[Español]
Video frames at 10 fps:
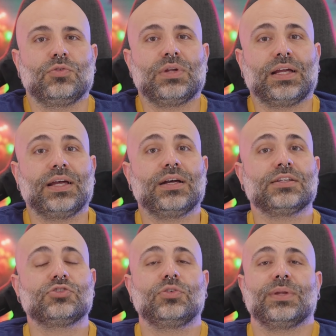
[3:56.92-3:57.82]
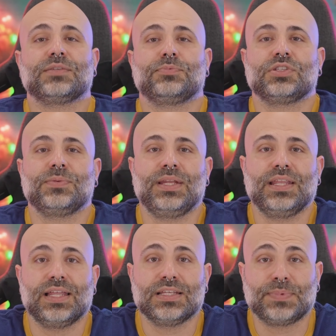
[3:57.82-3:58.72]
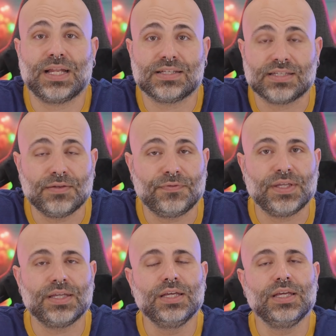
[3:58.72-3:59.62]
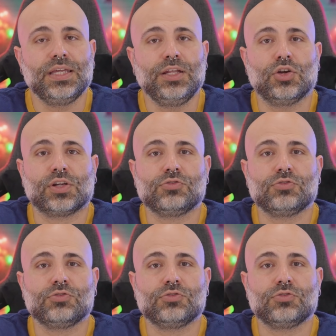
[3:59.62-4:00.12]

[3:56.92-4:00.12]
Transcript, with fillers: ninguna queja sobre las posibilidades para el selfie y los